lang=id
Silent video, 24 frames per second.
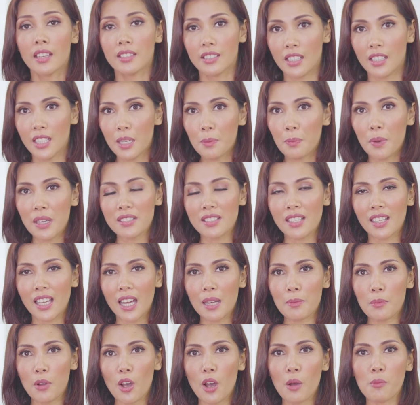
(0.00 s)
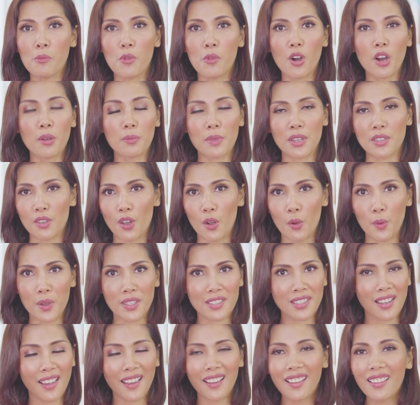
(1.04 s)
Jadi pastikan bahwa mom is
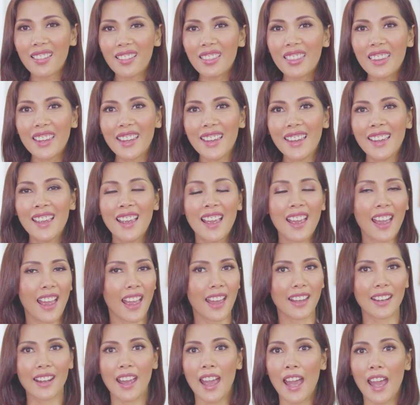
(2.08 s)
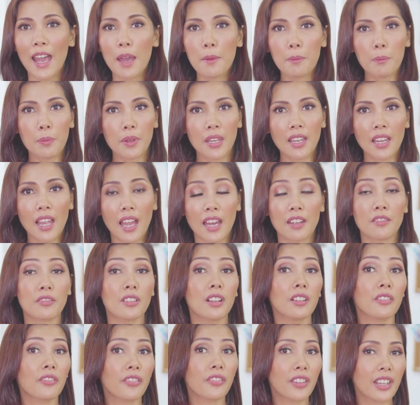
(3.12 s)
always healthy and happy and
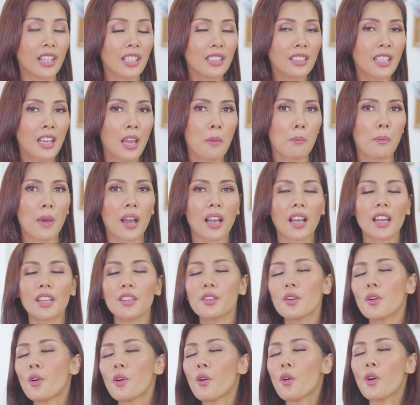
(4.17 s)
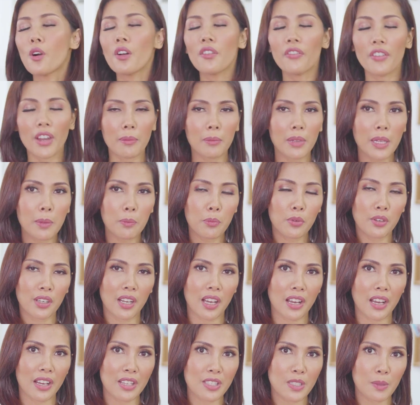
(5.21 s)
fulfilled, maka the whole family
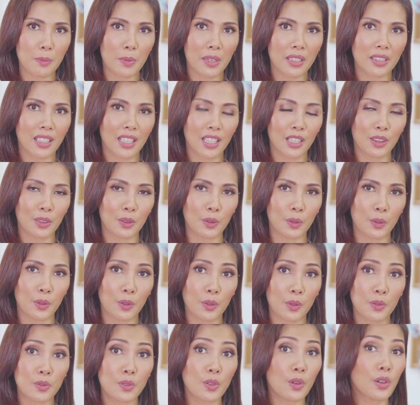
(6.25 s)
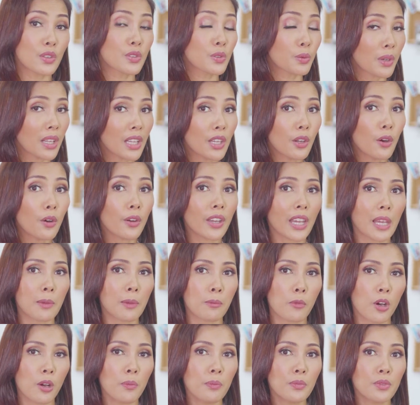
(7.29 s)
pun akan seperti itu. So it's really
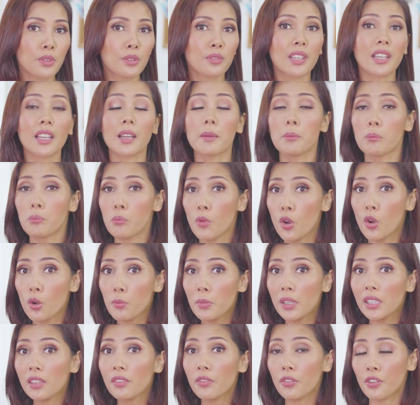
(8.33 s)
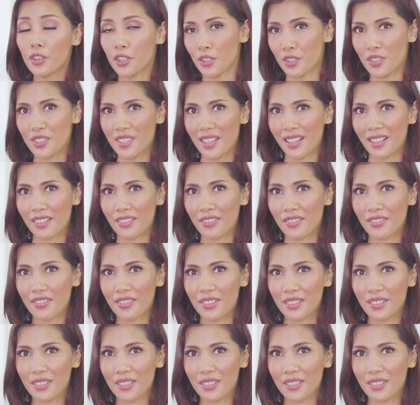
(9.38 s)
okay mom to take a moment for yourself.